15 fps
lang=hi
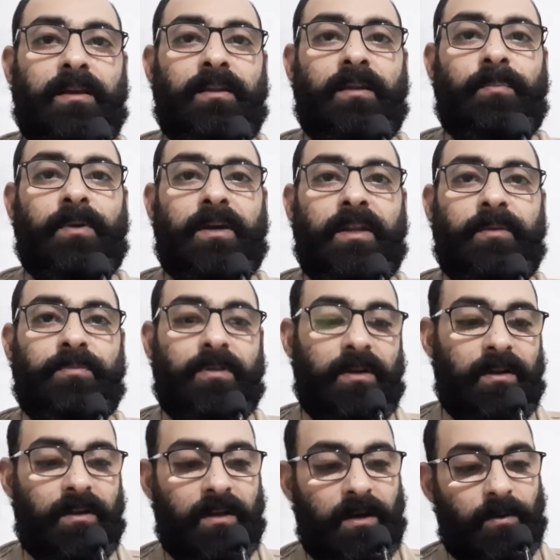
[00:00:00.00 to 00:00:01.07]
नबी करीम
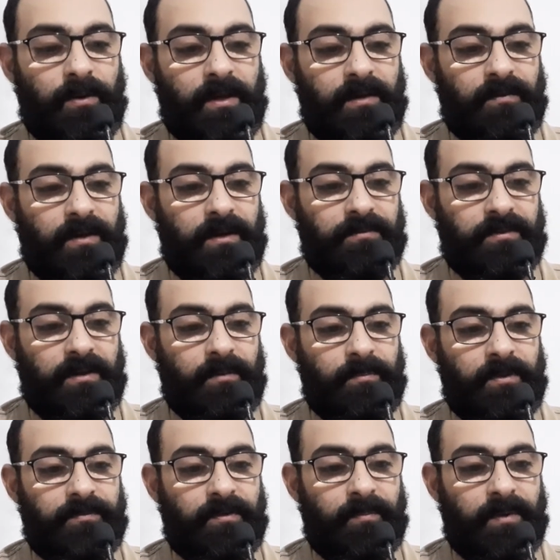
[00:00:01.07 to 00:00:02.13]
सल्लल्लाहु अलैहि वसल्लम
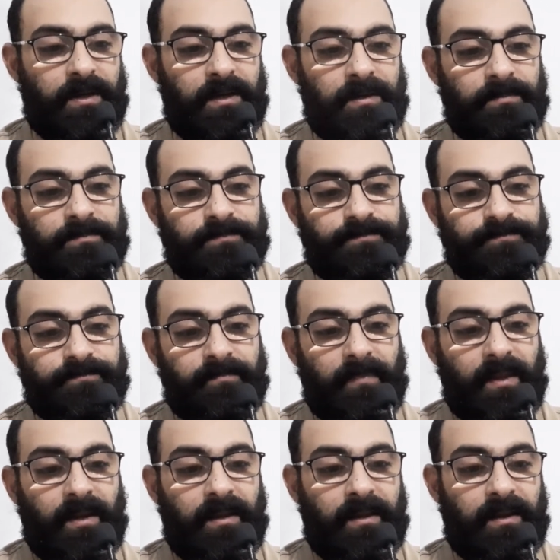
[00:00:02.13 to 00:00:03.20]
ने फरमाया
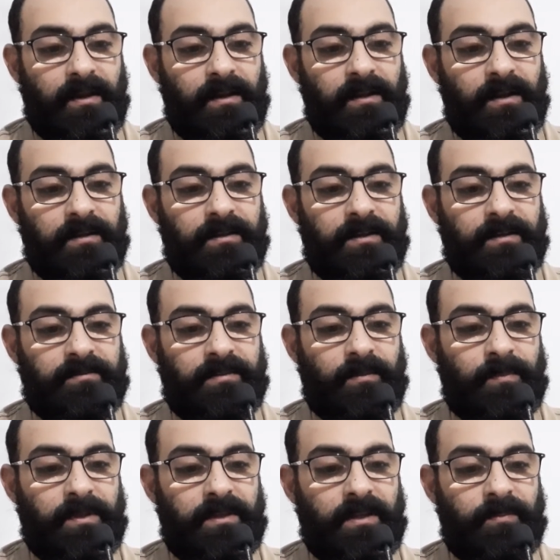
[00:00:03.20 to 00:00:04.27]
कि अल्लाह की
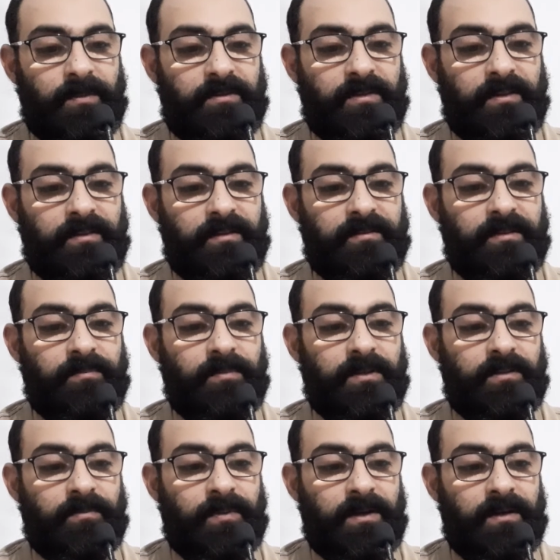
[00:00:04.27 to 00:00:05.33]
कसम मैं दिन में सत्तर से
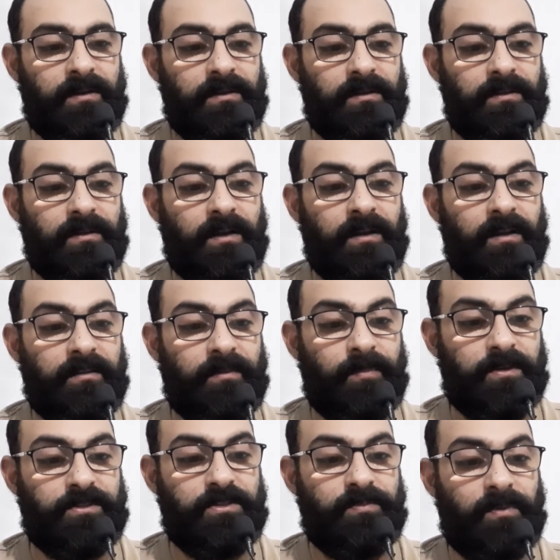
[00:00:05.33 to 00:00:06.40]
मरतबा अल्लाह से
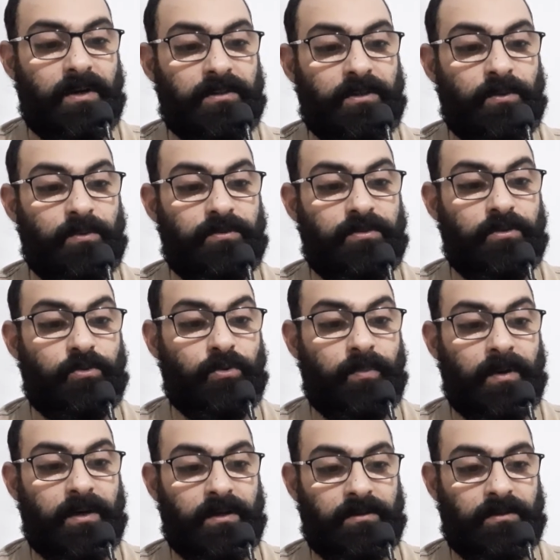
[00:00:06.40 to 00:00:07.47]
बख्शिश मांगता हूँ और उससे
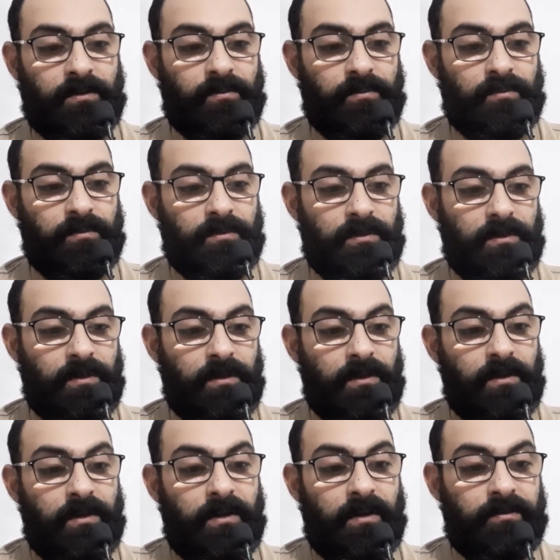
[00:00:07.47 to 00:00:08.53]
तोबा करता हूँ
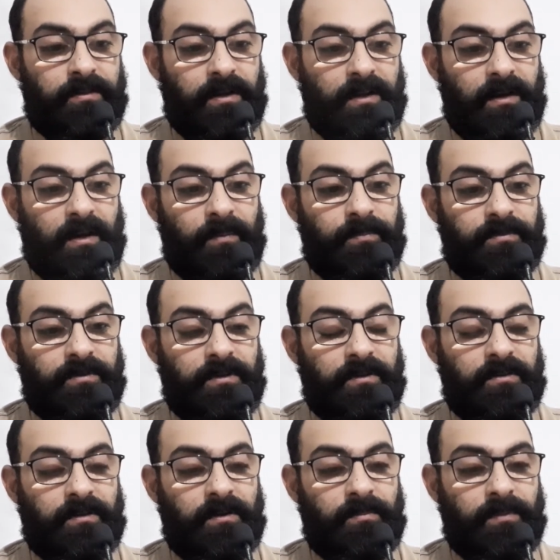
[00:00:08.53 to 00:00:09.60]
इस तरह आप
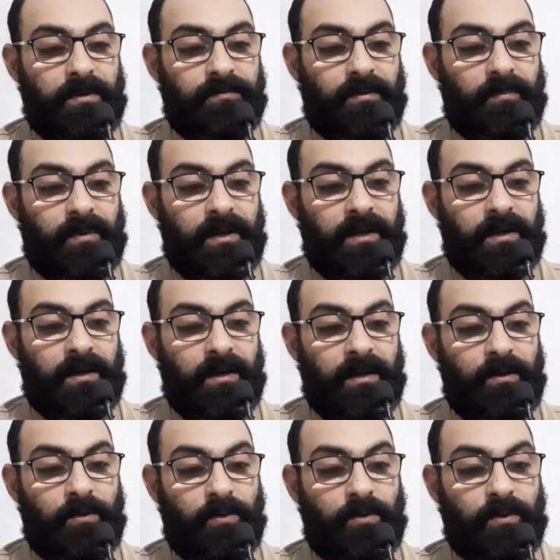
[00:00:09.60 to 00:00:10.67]
वसल्लम ने फरमाया
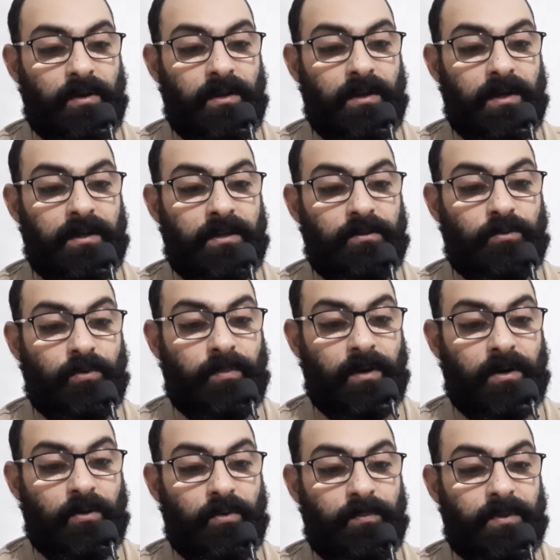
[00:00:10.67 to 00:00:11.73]
ए लोगो अल्लाह की
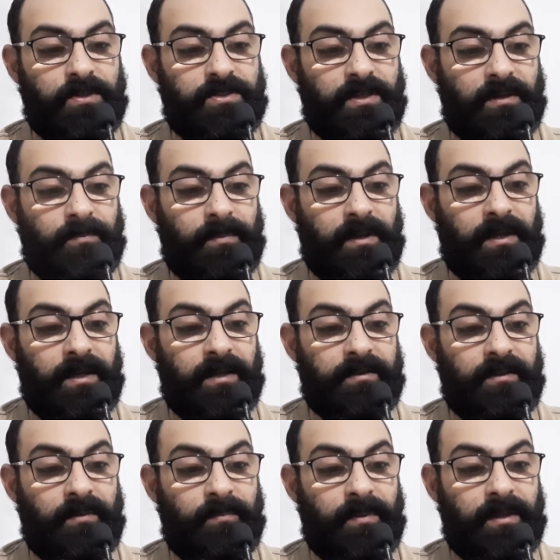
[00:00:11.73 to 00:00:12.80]
तोबा करो बेशक मैं
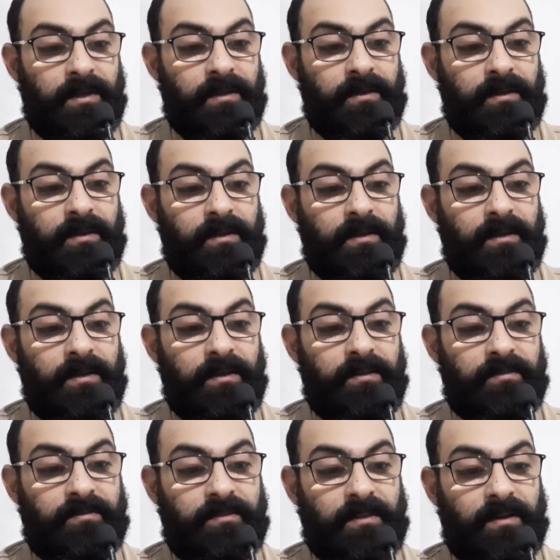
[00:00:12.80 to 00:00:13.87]
एक दिन में
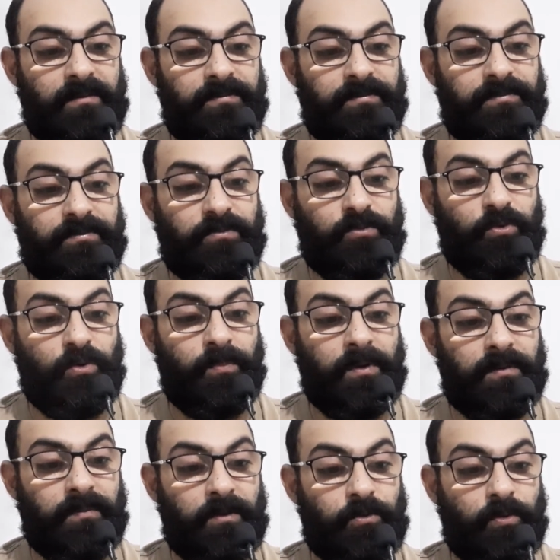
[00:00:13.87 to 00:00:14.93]
इस तरफ सौ
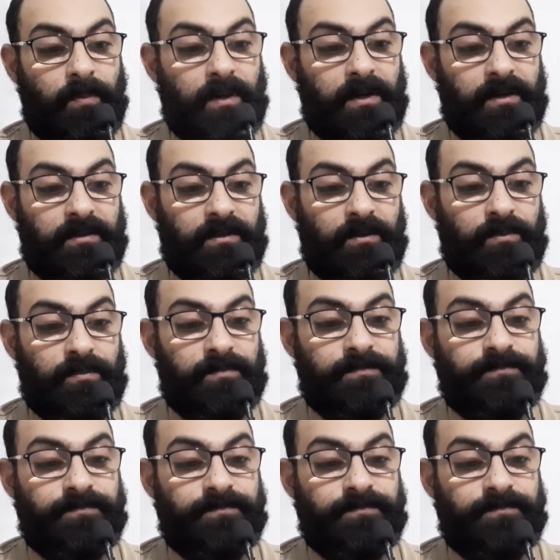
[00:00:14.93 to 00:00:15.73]
मरतबा तोबा करता हूँ